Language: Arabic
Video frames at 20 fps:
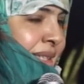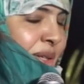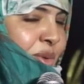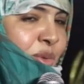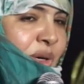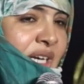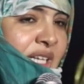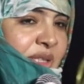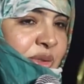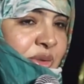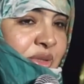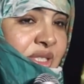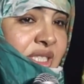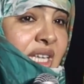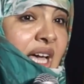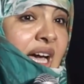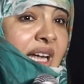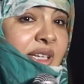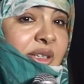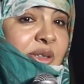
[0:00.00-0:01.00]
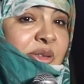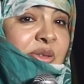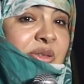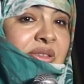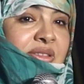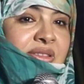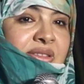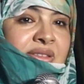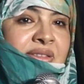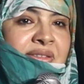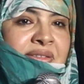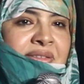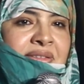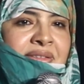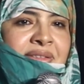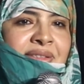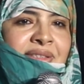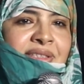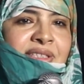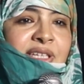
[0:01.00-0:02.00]
ولد صالح
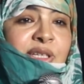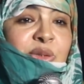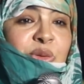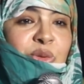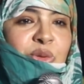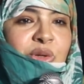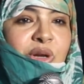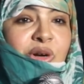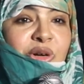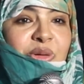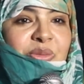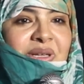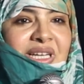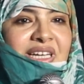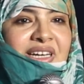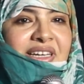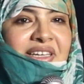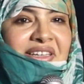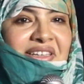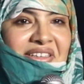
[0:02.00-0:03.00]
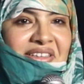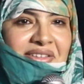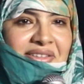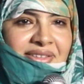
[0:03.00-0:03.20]
يدعو له بالخير